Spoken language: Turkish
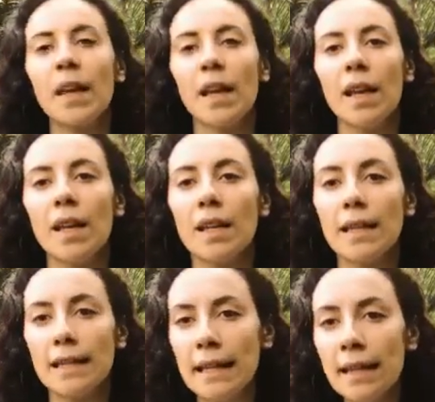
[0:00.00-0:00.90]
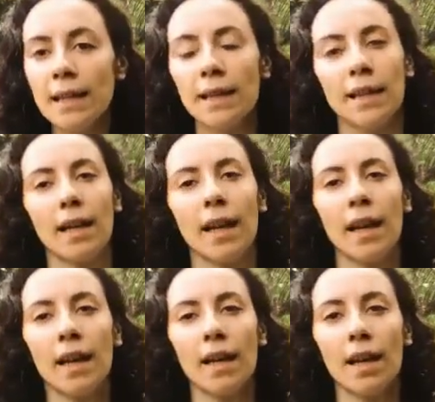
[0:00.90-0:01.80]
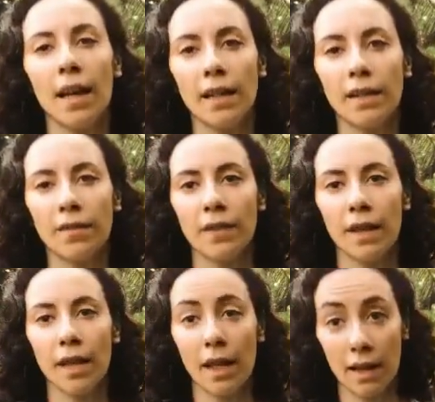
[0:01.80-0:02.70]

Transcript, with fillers: e, zihin e, hedefli